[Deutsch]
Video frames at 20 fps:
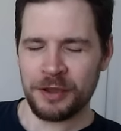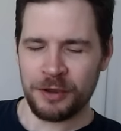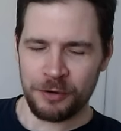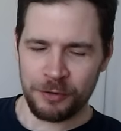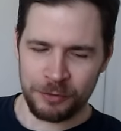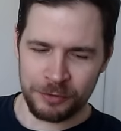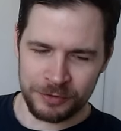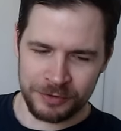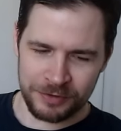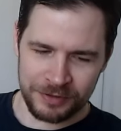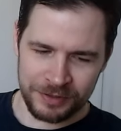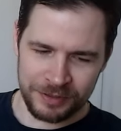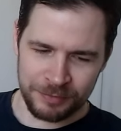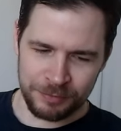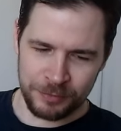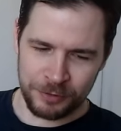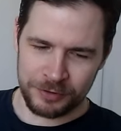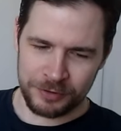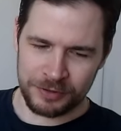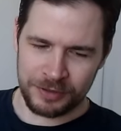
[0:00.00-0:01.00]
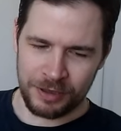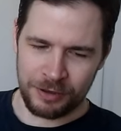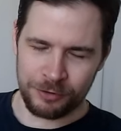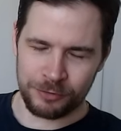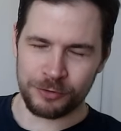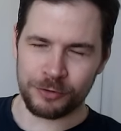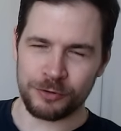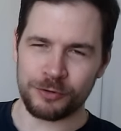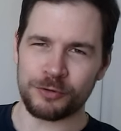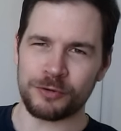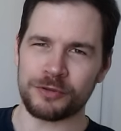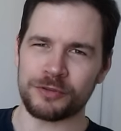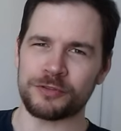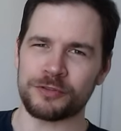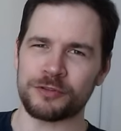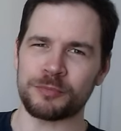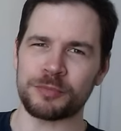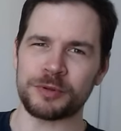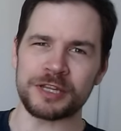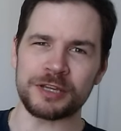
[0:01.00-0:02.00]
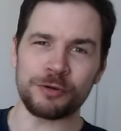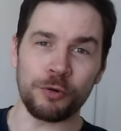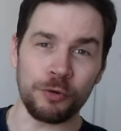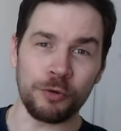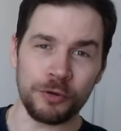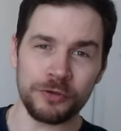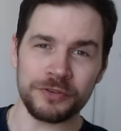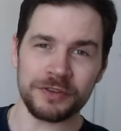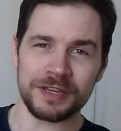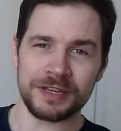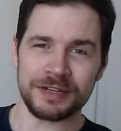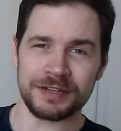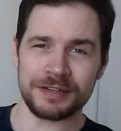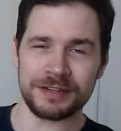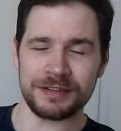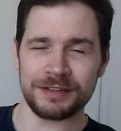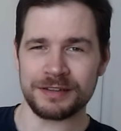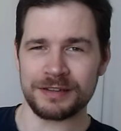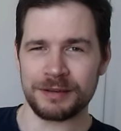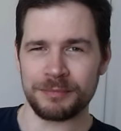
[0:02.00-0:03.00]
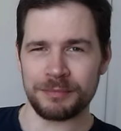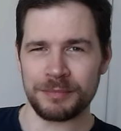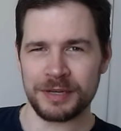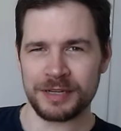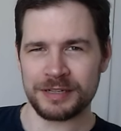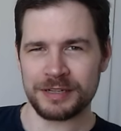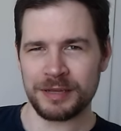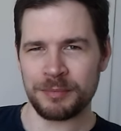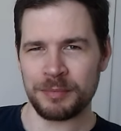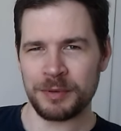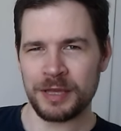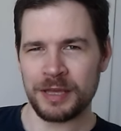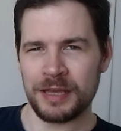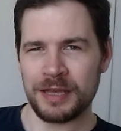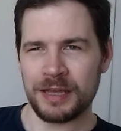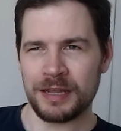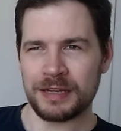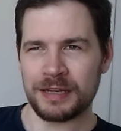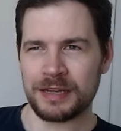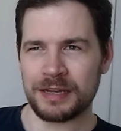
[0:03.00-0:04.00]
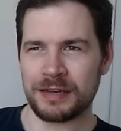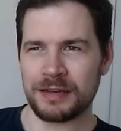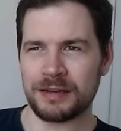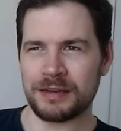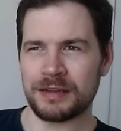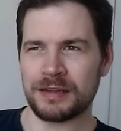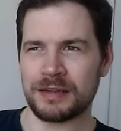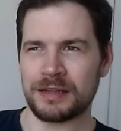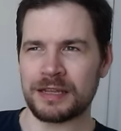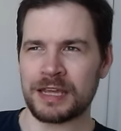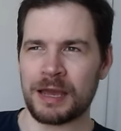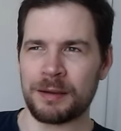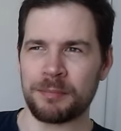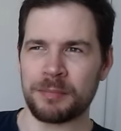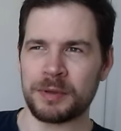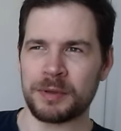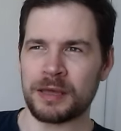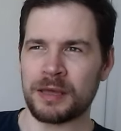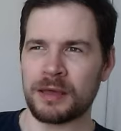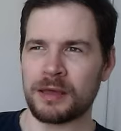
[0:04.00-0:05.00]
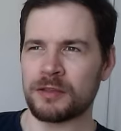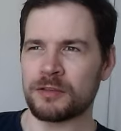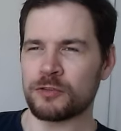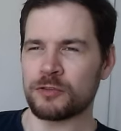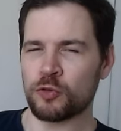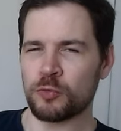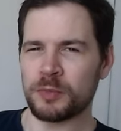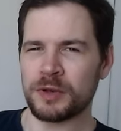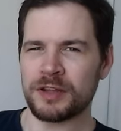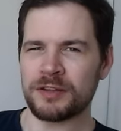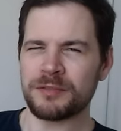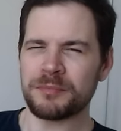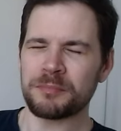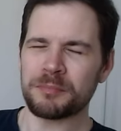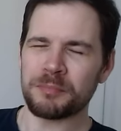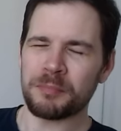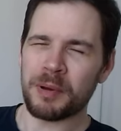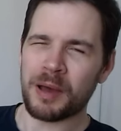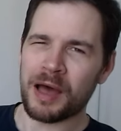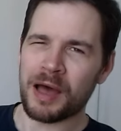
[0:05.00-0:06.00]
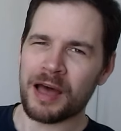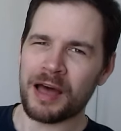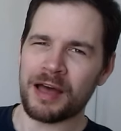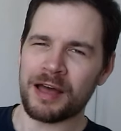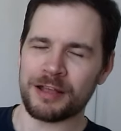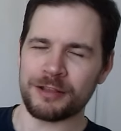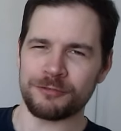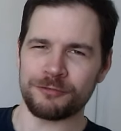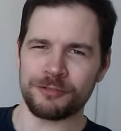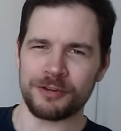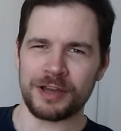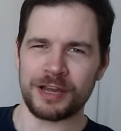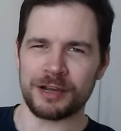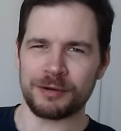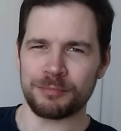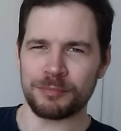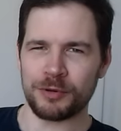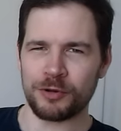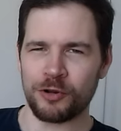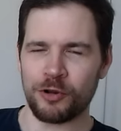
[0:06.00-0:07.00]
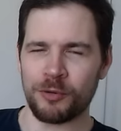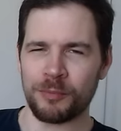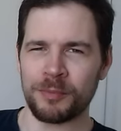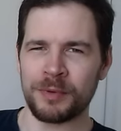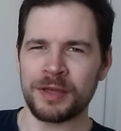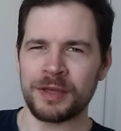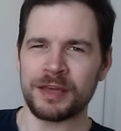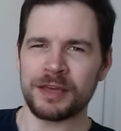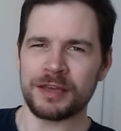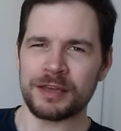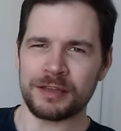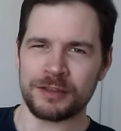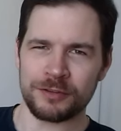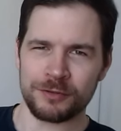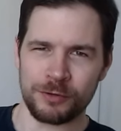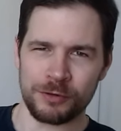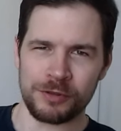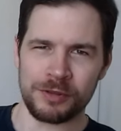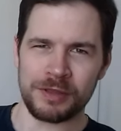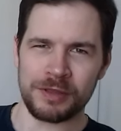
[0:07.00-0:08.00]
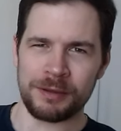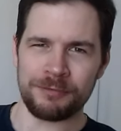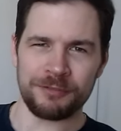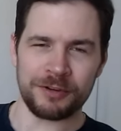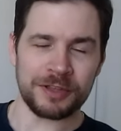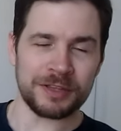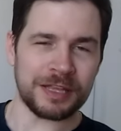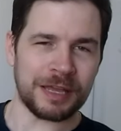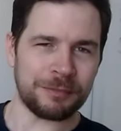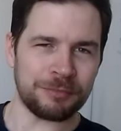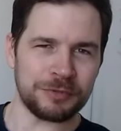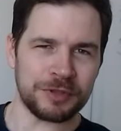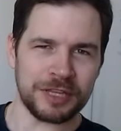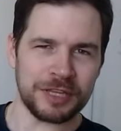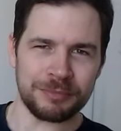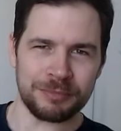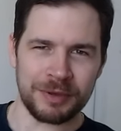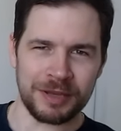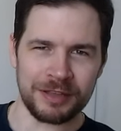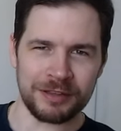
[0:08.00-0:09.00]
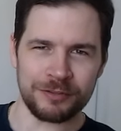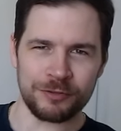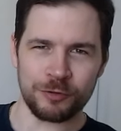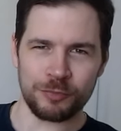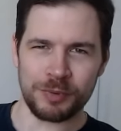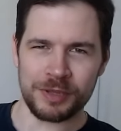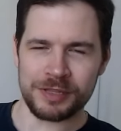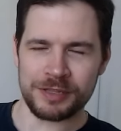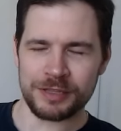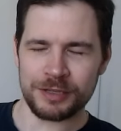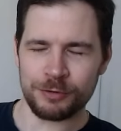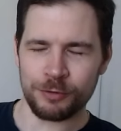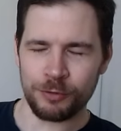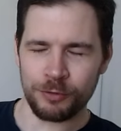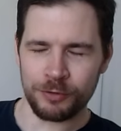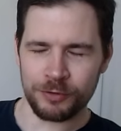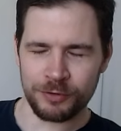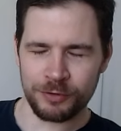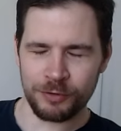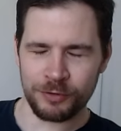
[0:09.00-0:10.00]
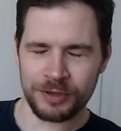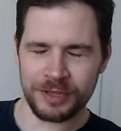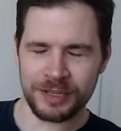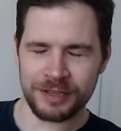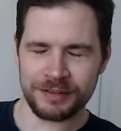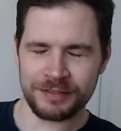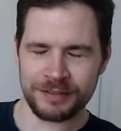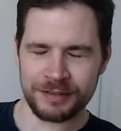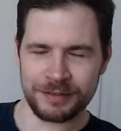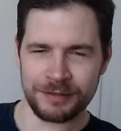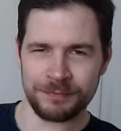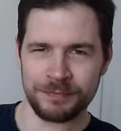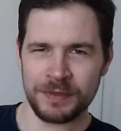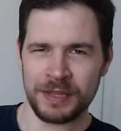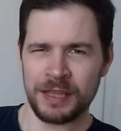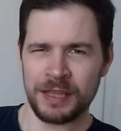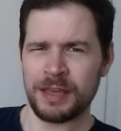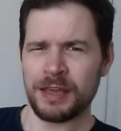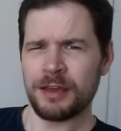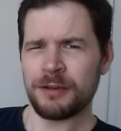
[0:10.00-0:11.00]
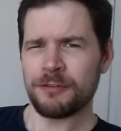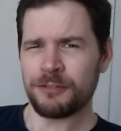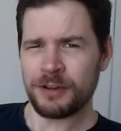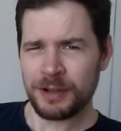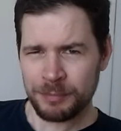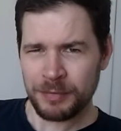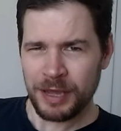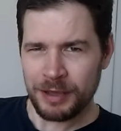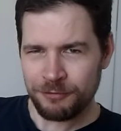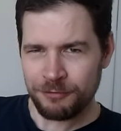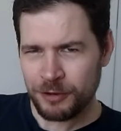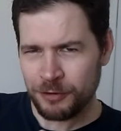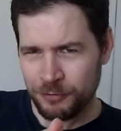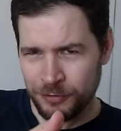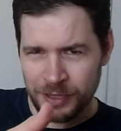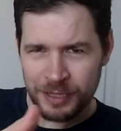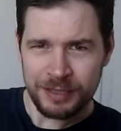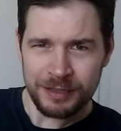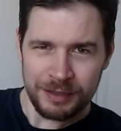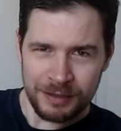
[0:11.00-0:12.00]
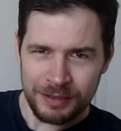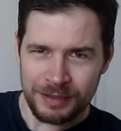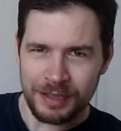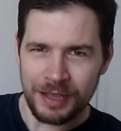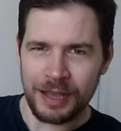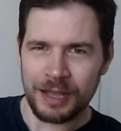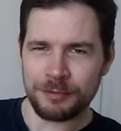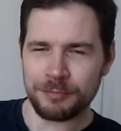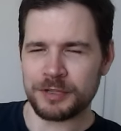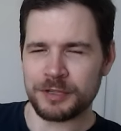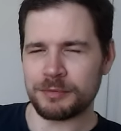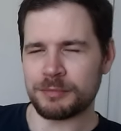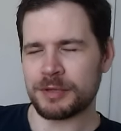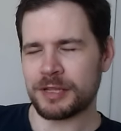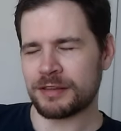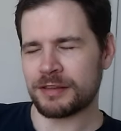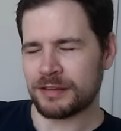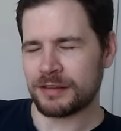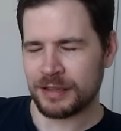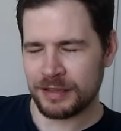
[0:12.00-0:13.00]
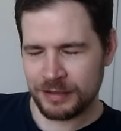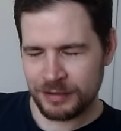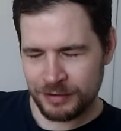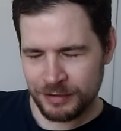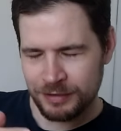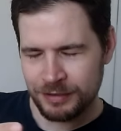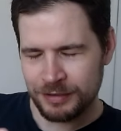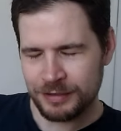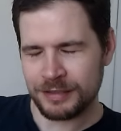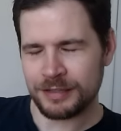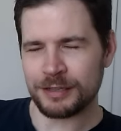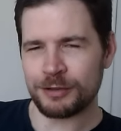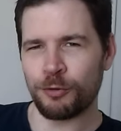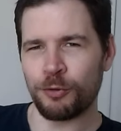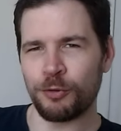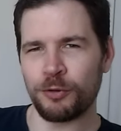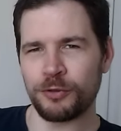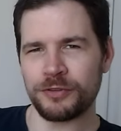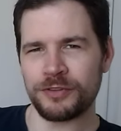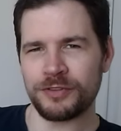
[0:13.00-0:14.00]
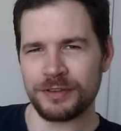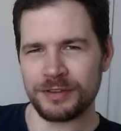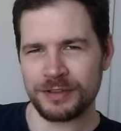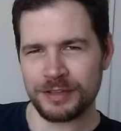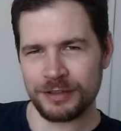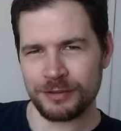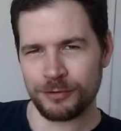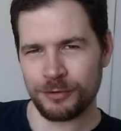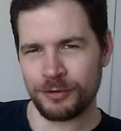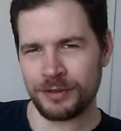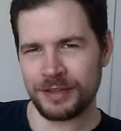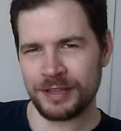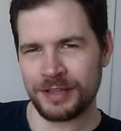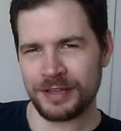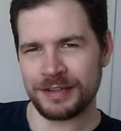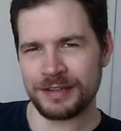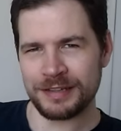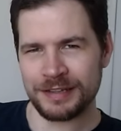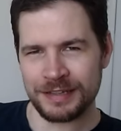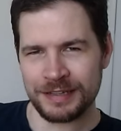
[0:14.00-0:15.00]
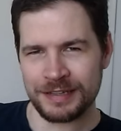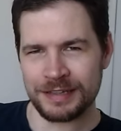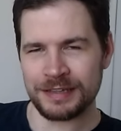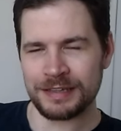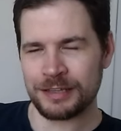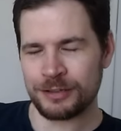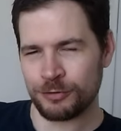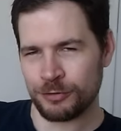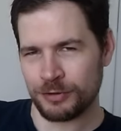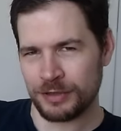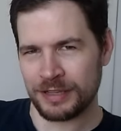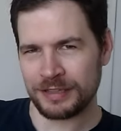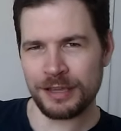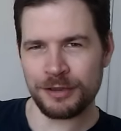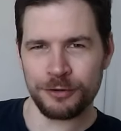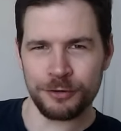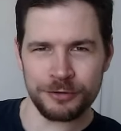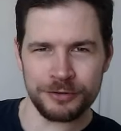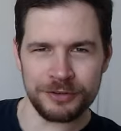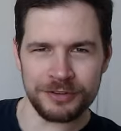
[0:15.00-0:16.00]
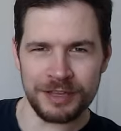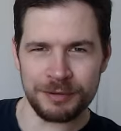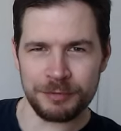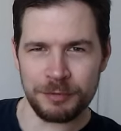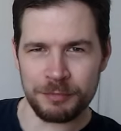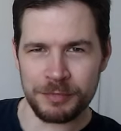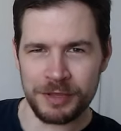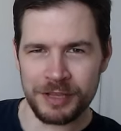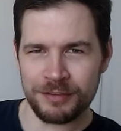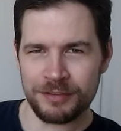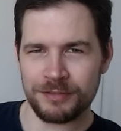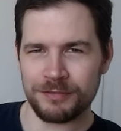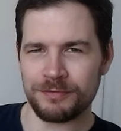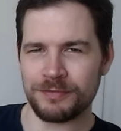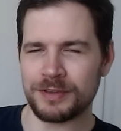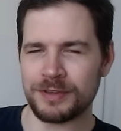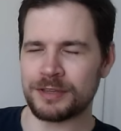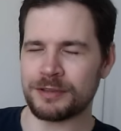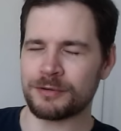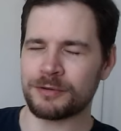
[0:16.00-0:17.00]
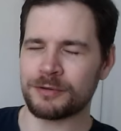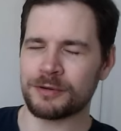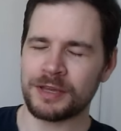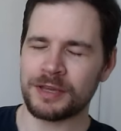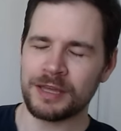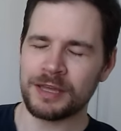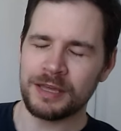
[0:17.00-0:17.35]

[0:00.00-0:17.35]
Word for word: Und ich möchte auch noch kurz über die Kurse reden, die ich gemacht habe. Denn ich habe zumindest ein paar Anfragen bekommen. Ich soll einfach ein Update machen, sobald die Kurse online sind. Fangen wir einfach vielleicht dann gerade mit dem letzten an. Die Kurse sind jetzt online, die ich schon angekündigt habe im letzten Video.